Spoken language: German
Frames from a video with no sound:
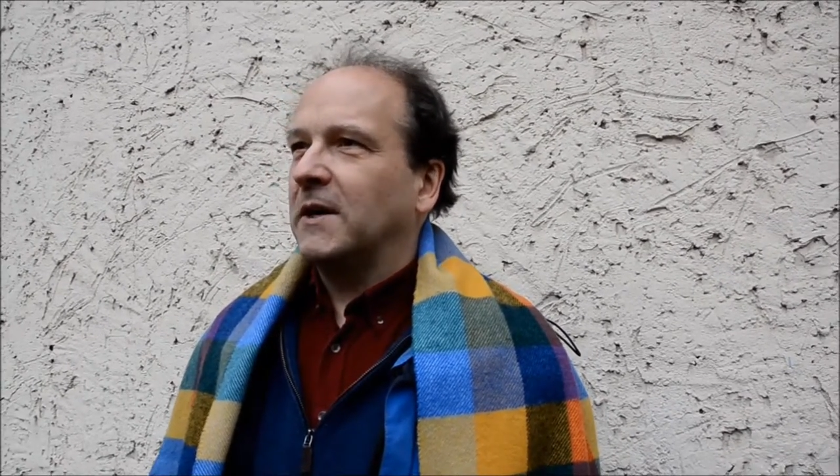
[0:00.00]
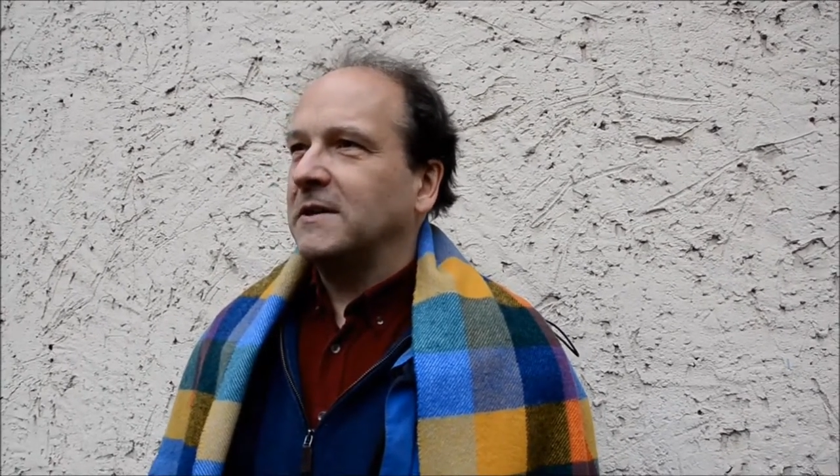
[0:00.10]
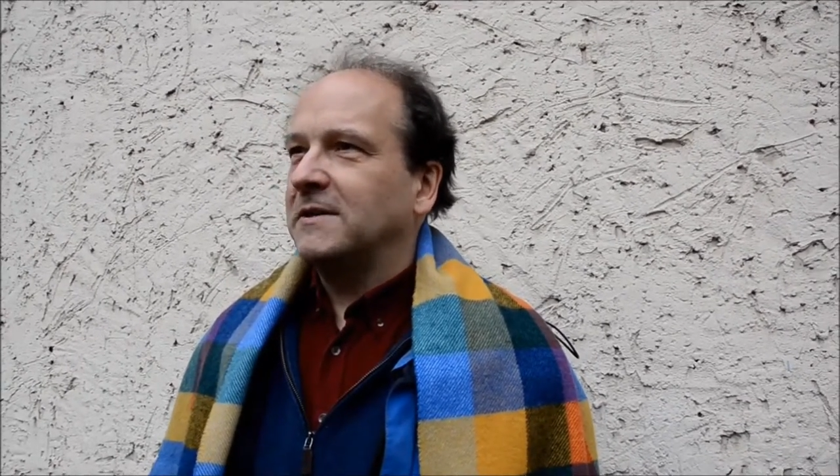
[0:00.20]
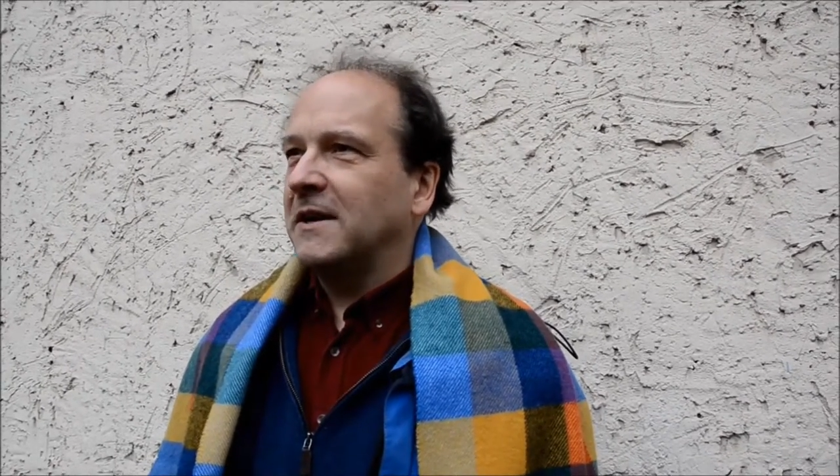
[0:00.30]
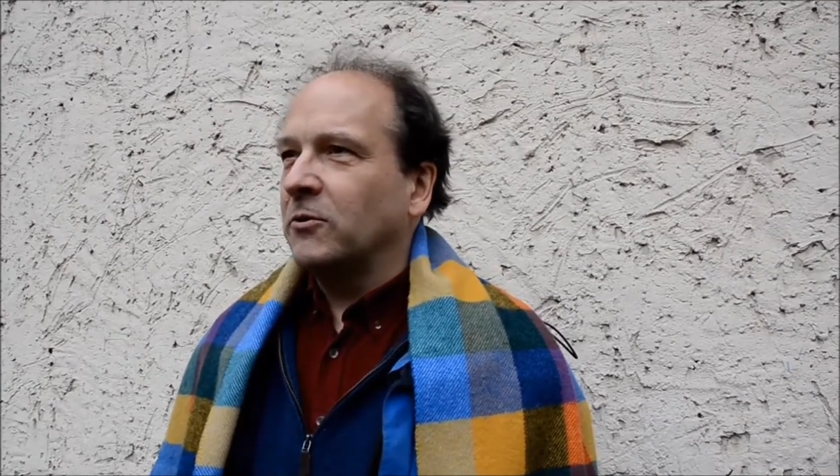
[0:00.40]

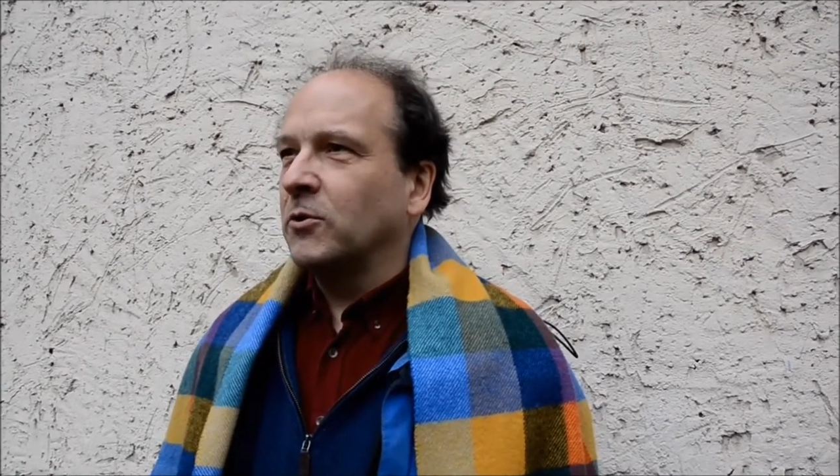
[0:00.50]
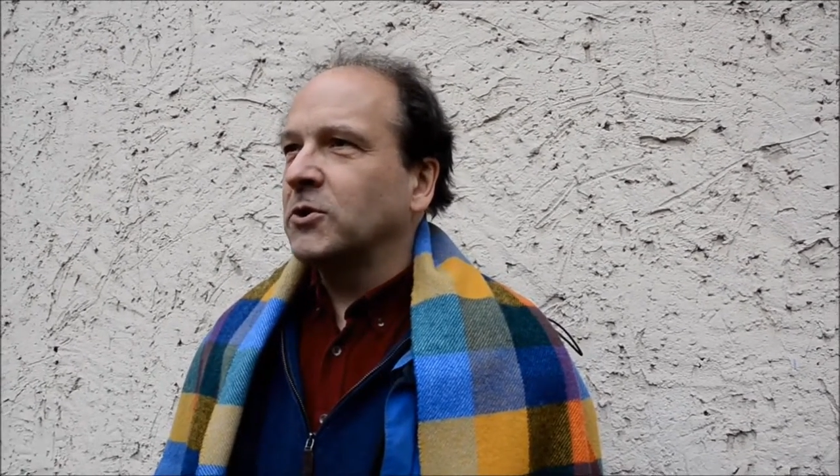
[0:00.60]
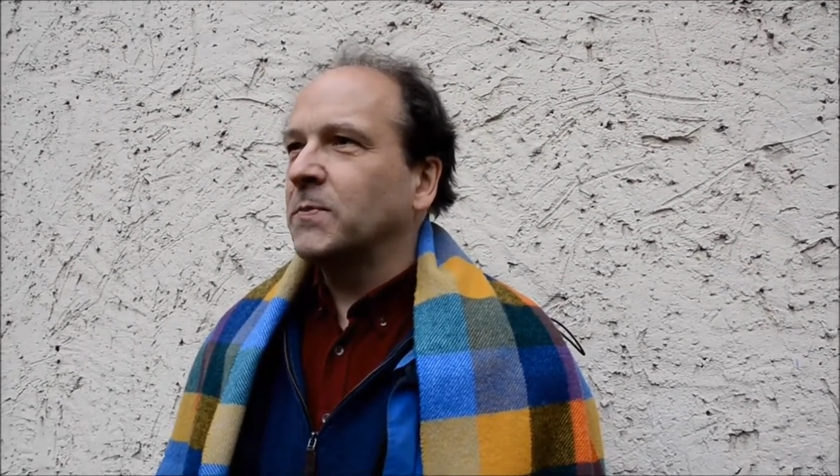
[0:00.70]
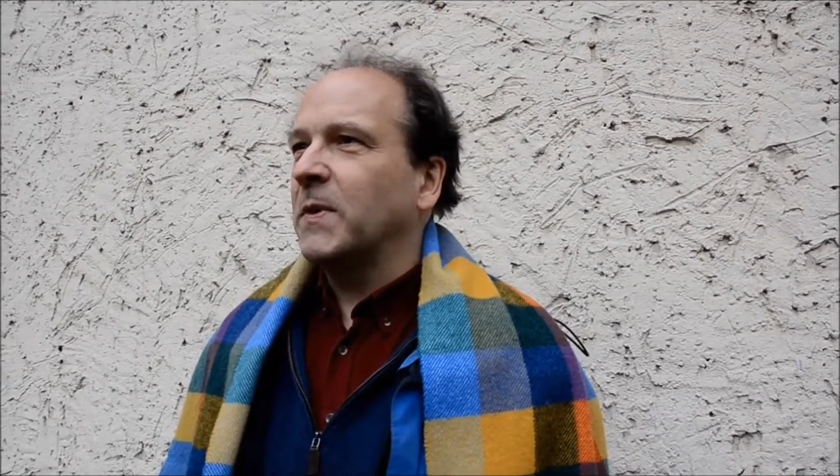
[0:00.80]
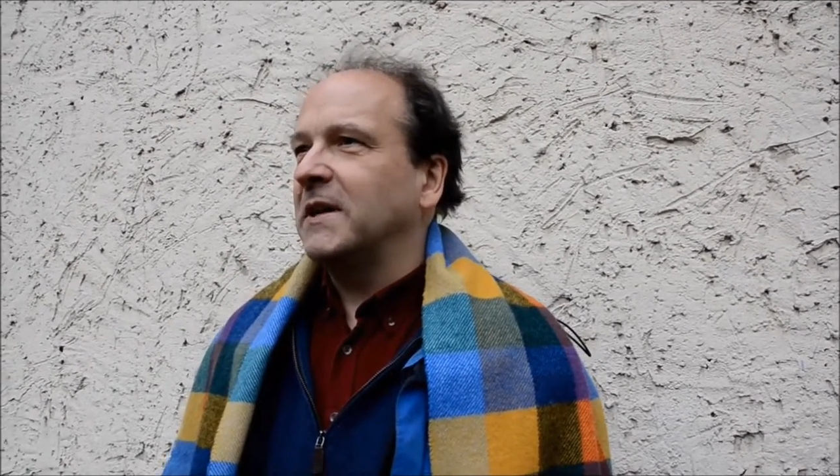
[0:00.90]
Antiterror
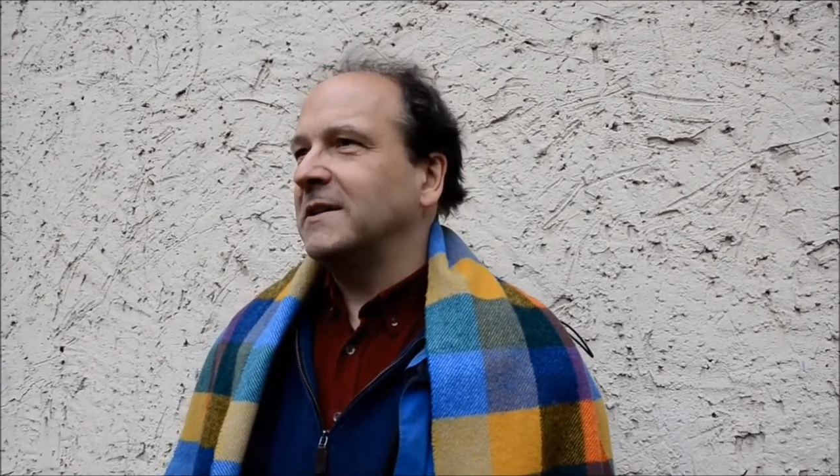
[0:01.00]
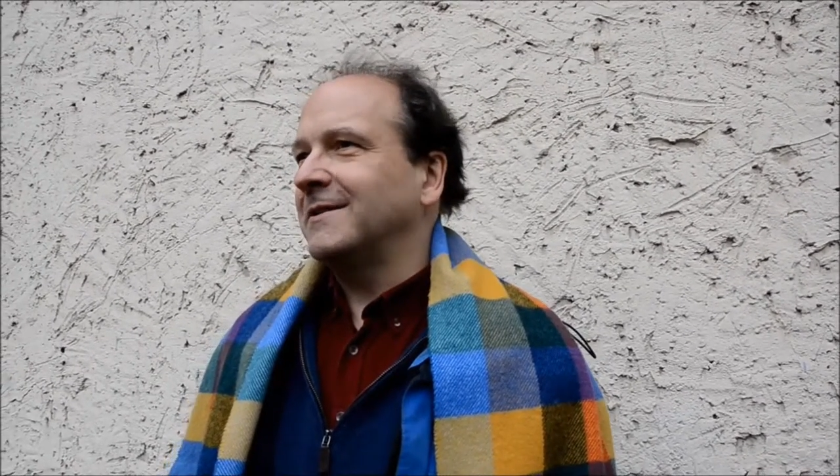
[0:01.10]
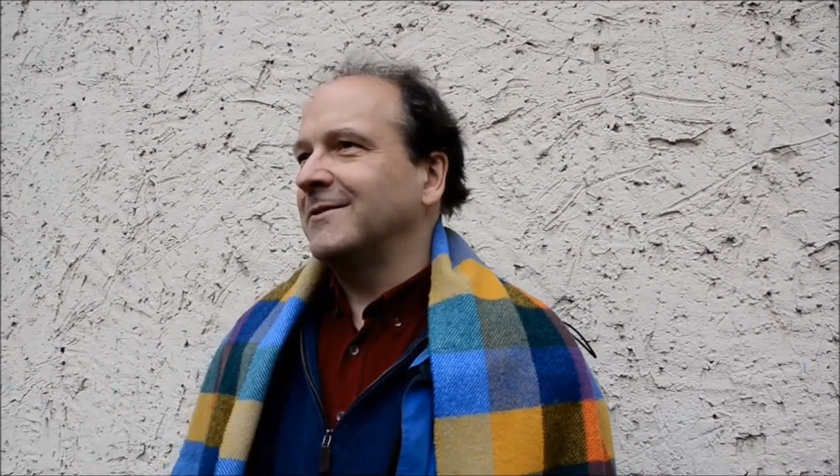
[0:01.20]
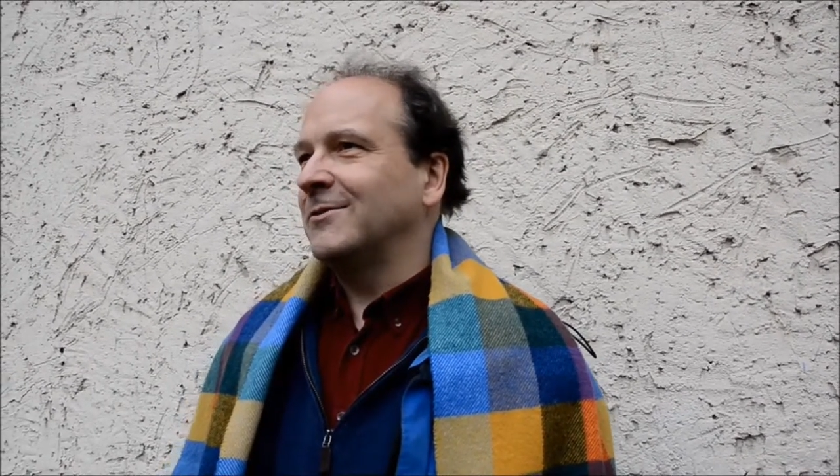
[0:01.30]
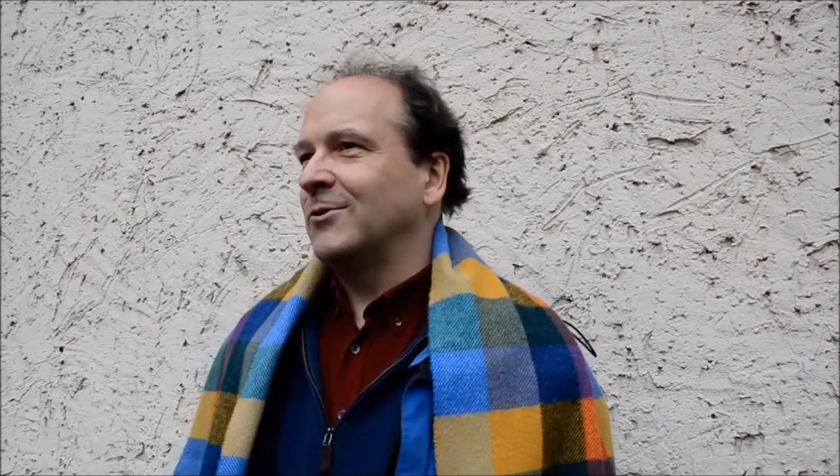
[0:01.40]

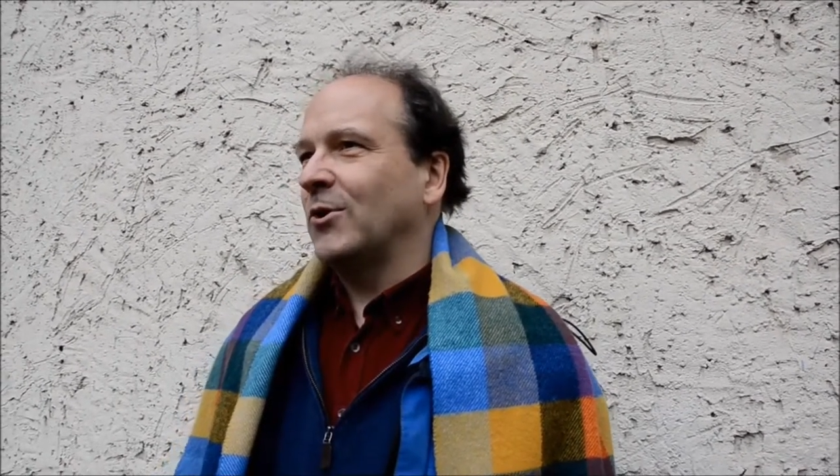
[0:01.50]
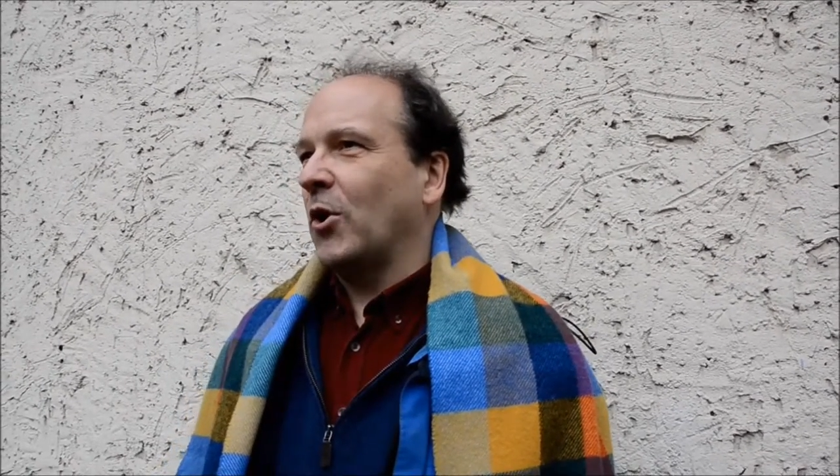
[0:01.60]
sprechen,